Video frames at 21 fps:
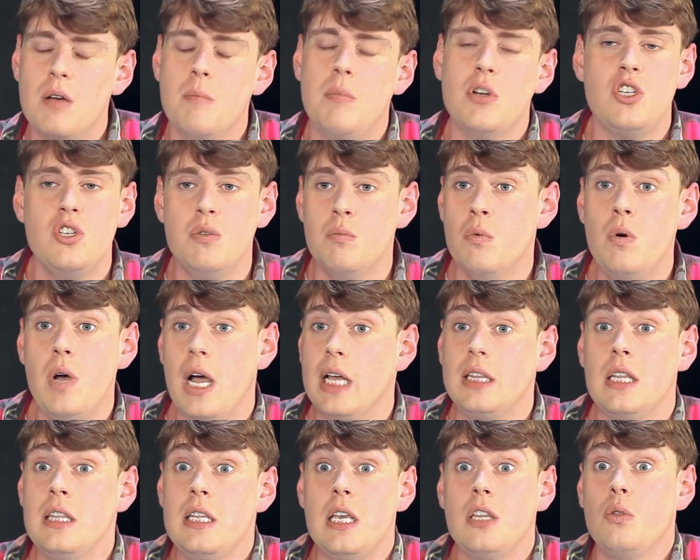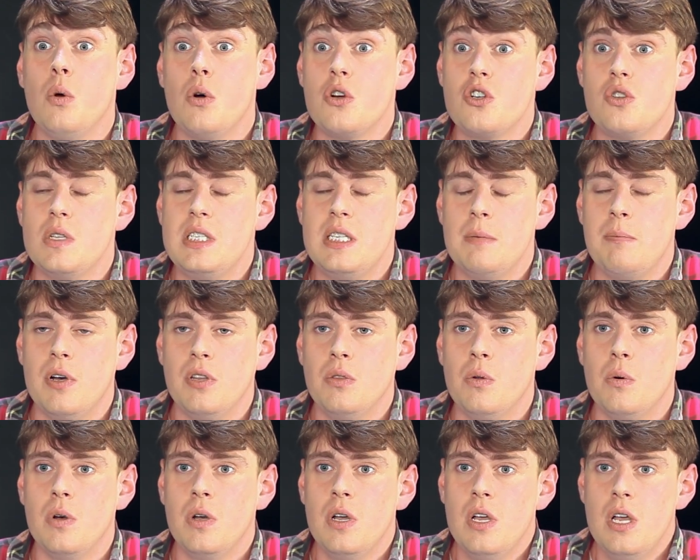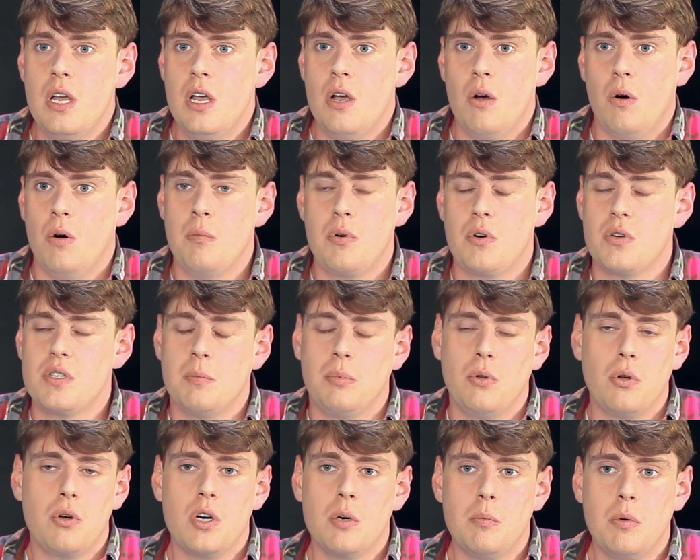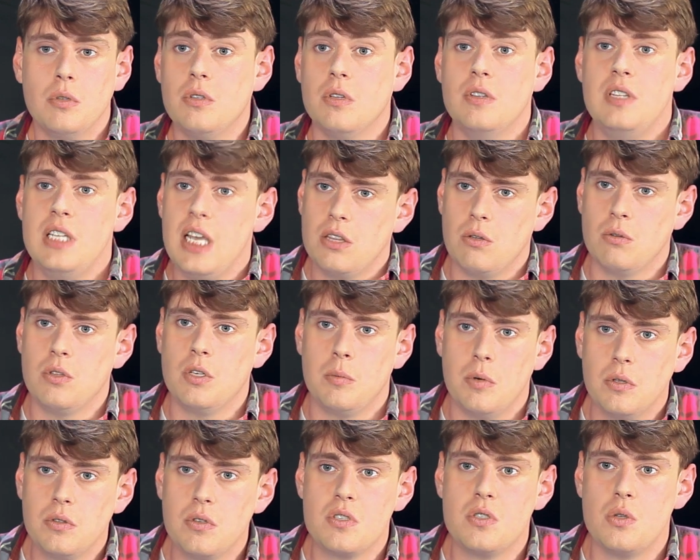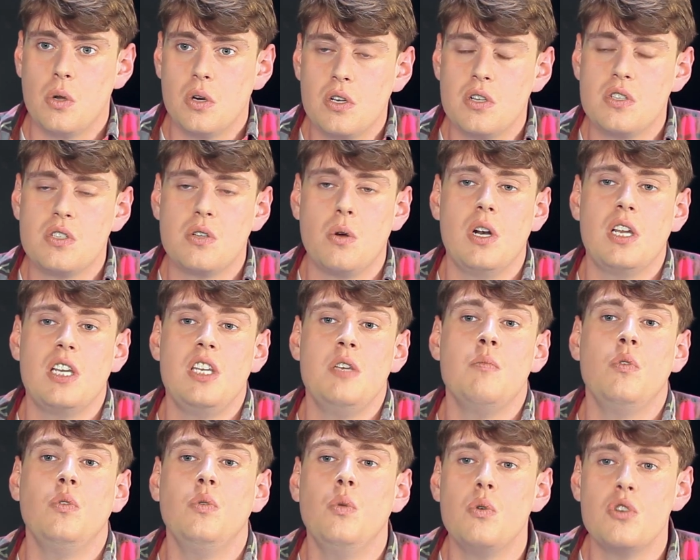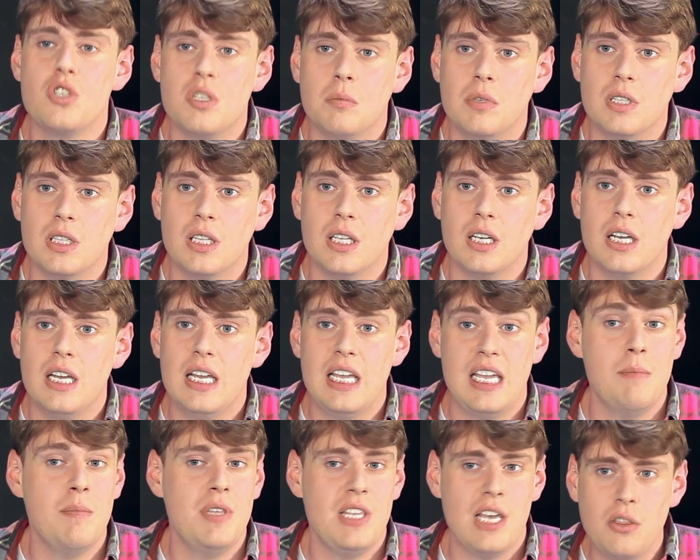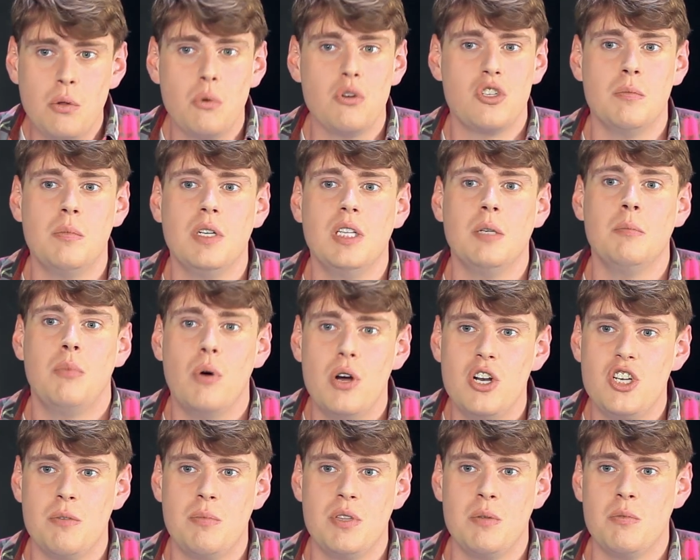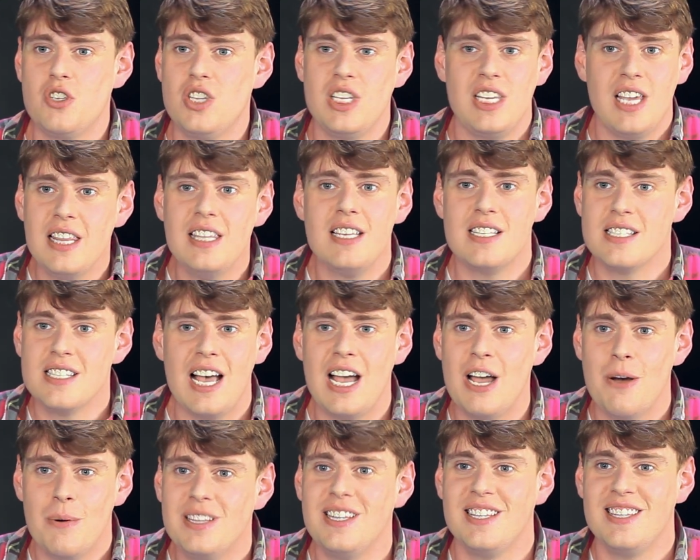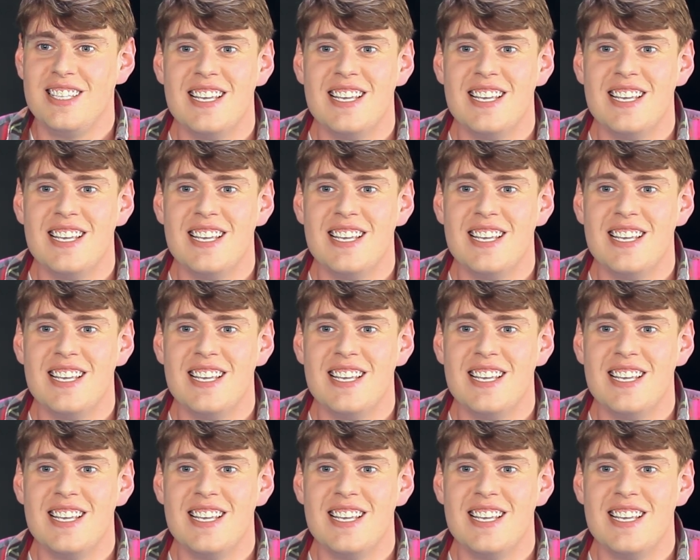Почему? Это не то, что типа, ну, он просто плохо работал. Нет, он работал столько, сколько ему нужно было. И мне нужно было больше, потому что я не знаю этот